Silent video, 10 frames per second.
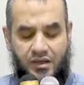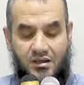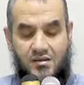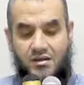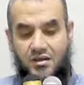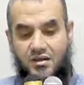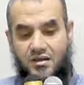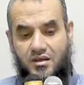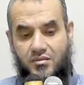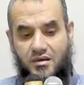حتى
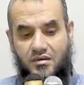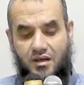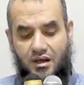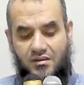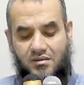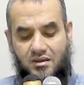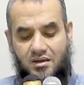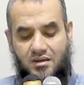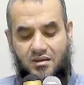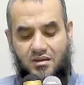أن من حتى
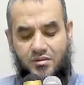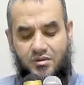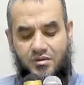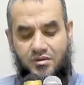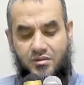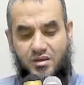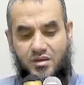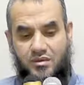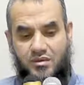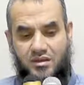أن من
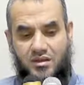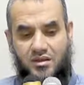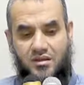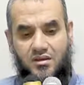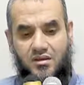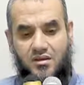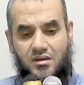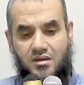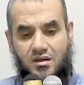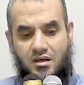تمام ذلك
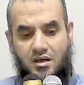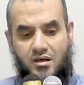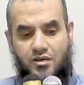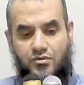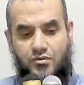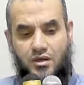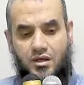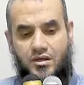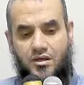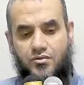أن
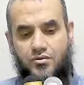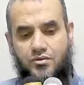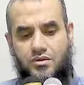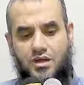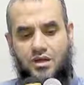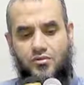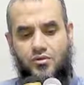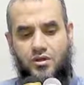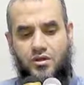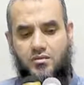أنه ينهى
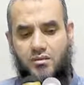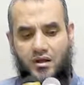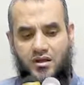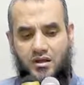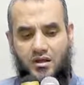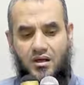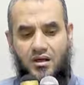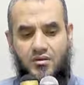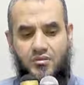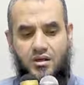المحرم عن
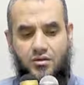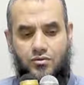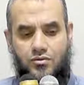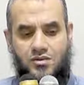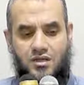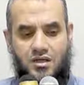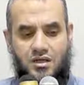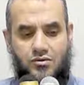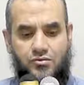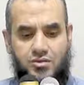أكل ما قتل
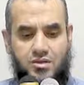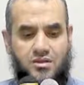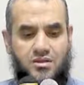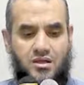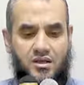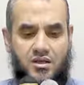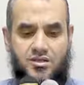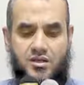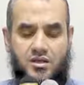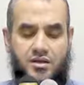أو صيد
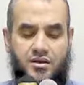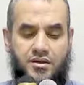لأجله